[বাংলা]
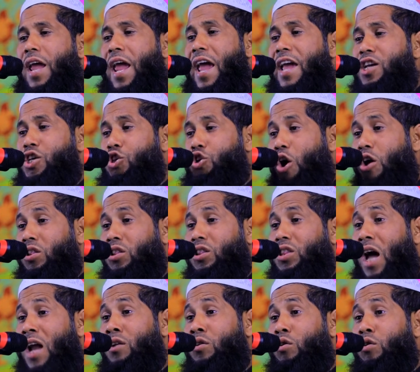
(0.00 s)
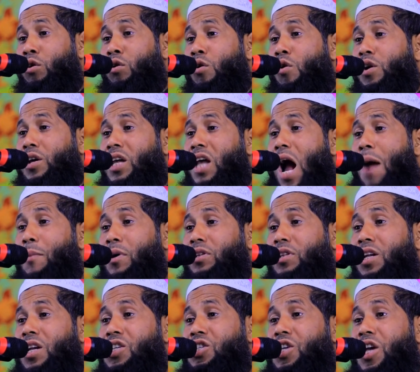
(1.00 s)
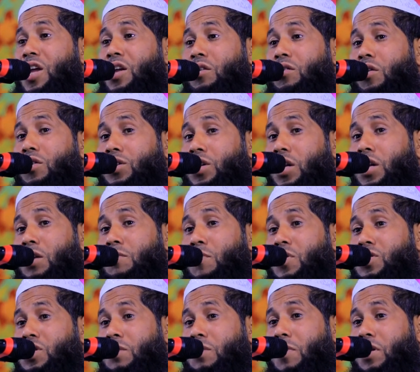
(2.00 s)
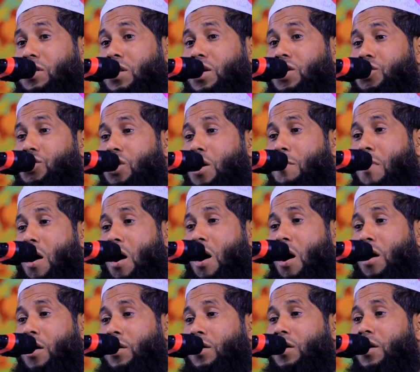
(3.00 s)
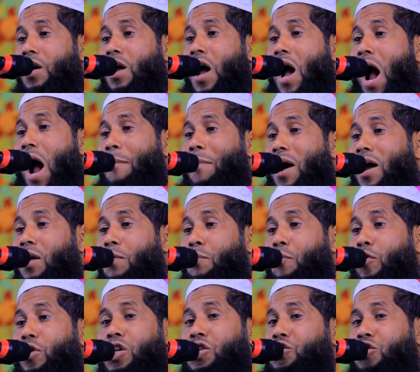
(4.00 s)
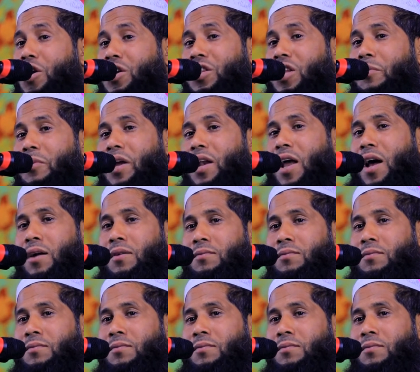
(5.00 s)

এই সন্তানগুলো কিয়ামতের সেই কঠিন মুসিবতের সময় আমার পরিচয় দিবে না